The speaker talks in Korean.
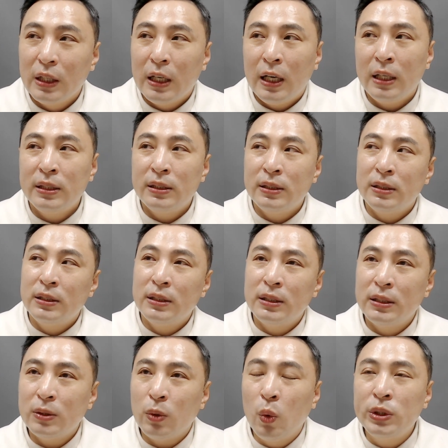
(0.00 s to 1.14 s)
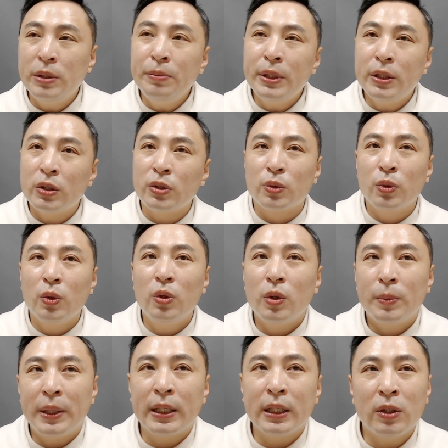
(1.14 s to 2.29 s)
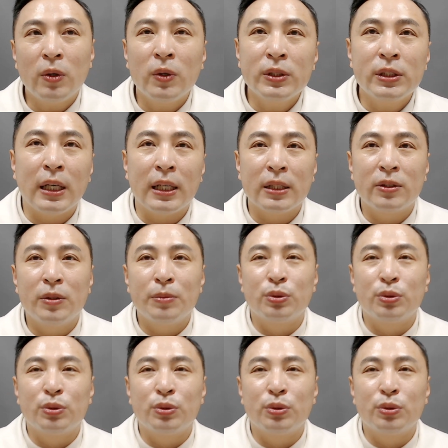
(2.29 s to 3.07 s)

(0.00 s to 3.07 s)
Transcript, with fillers: 한 50m 정도밖에 떨어지지 않았던